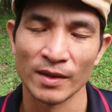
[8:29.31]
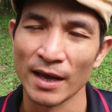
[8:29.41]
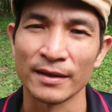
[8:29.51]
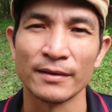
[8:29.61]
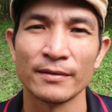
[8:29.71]

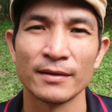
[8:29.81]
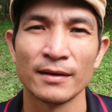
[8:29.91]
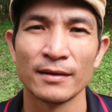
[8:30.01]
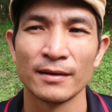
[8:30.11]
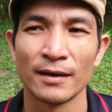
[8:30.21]
thì
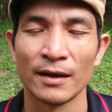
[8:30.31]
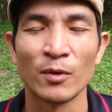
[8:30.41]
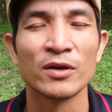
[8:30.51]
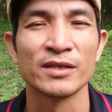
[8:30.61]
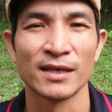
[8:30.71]
à,
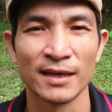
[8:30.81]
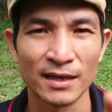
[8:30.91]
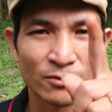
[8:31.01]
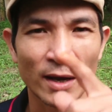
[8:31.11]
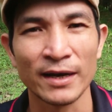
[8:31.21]
mọi người sẽ thấy
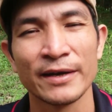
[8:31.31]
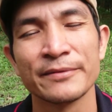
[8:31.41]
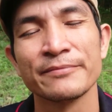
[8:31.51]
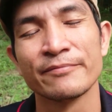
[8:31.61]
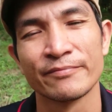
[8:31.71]
kết quả liền